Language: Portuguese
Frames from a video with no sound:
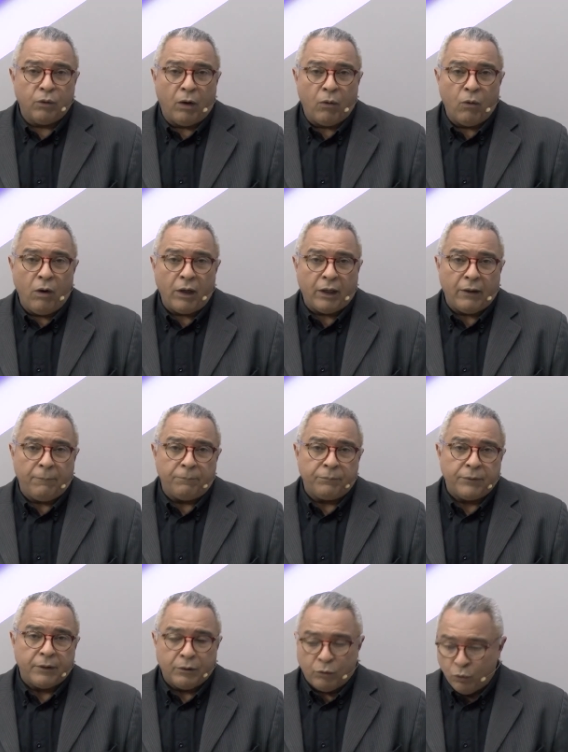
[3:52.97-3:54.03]
agora
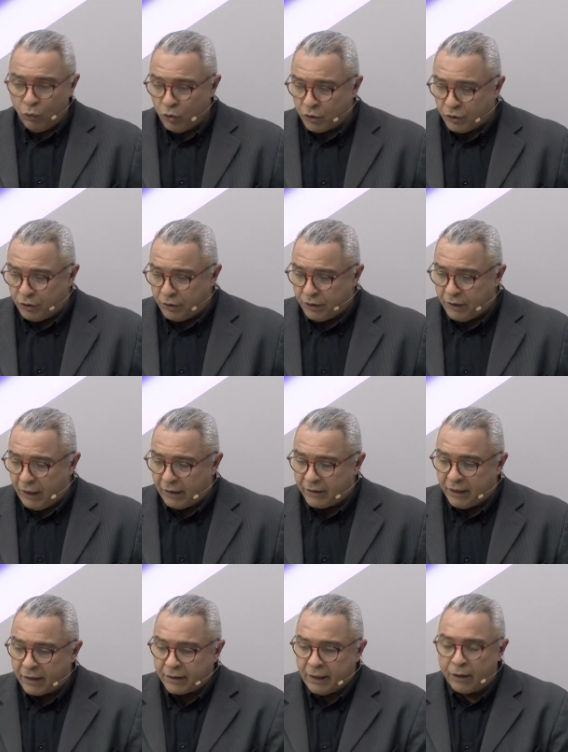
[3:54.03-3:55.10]
Hoje, dia
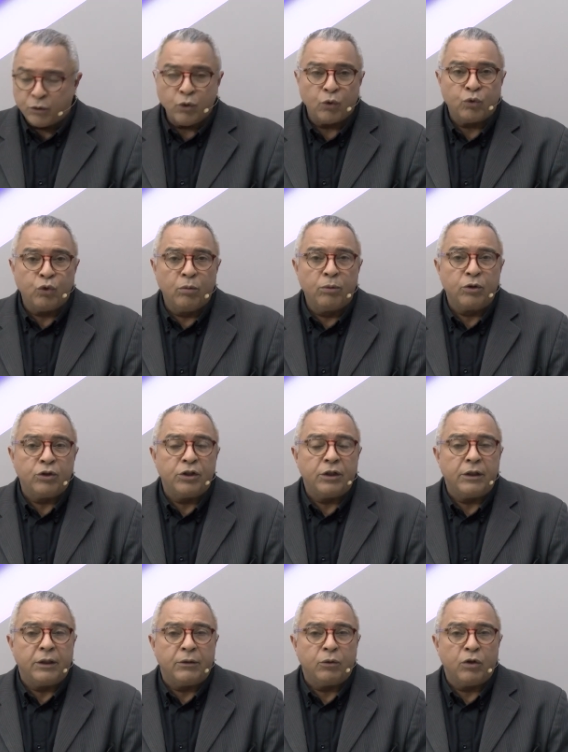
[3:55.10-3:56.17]
17 de outubro
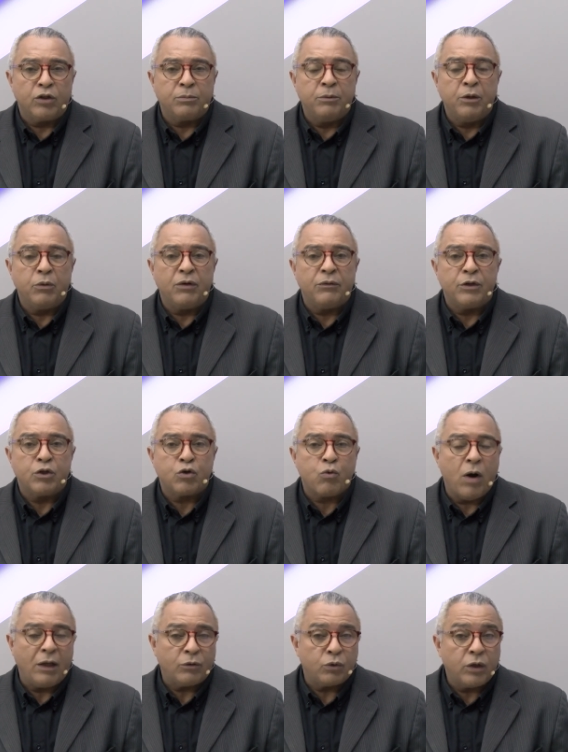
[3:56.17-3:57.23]
de
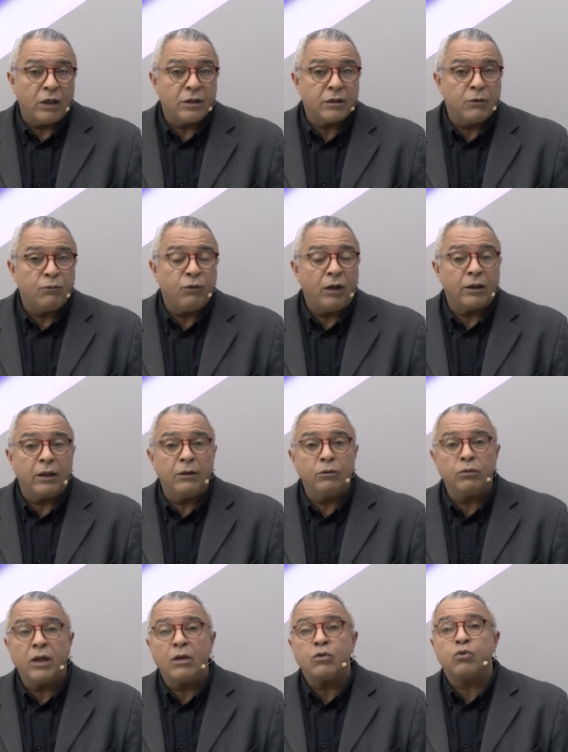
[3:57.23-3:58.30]
2024, já estão
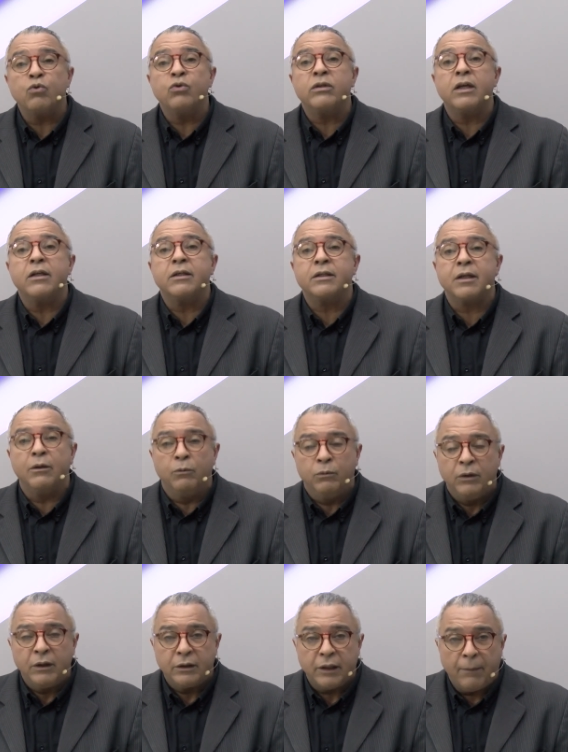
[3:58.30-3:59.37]
falando na
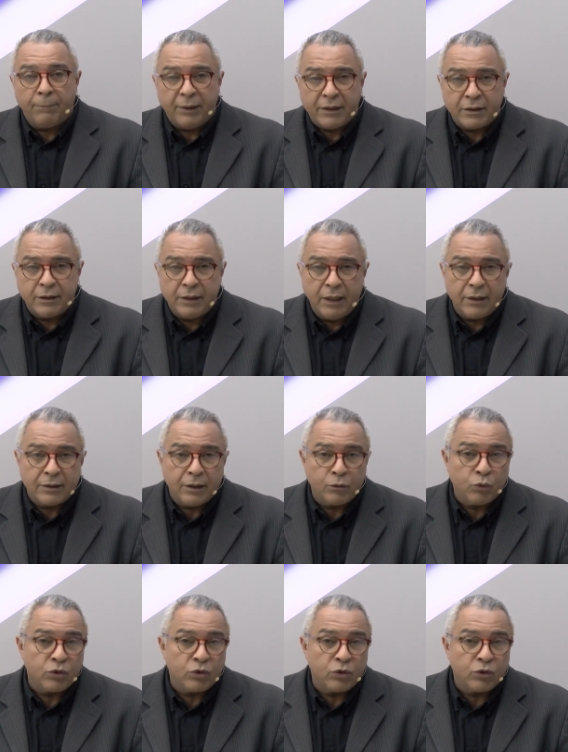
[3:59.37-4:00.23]
sucessão da presidência do